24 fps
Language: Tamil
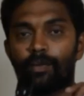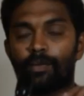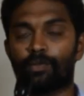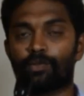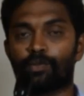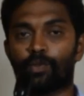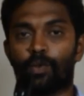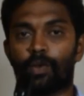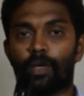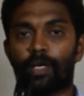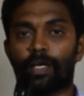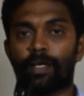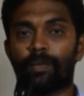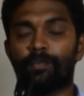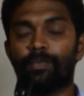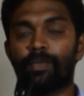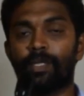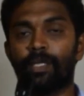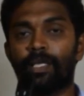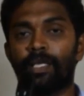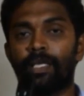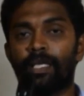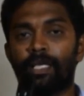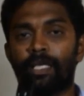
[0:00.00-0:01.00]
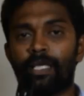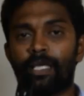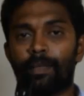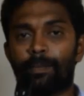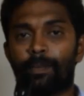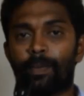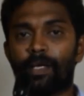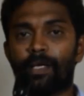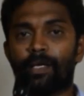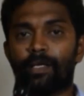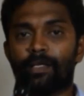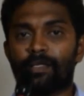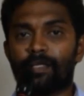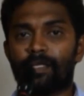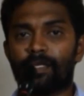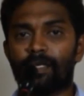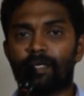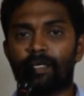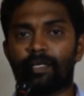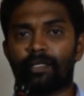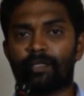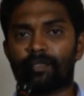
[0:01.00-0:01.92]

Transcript: அப்படின்னு சொல்லுவாங்க இப்போ இந்த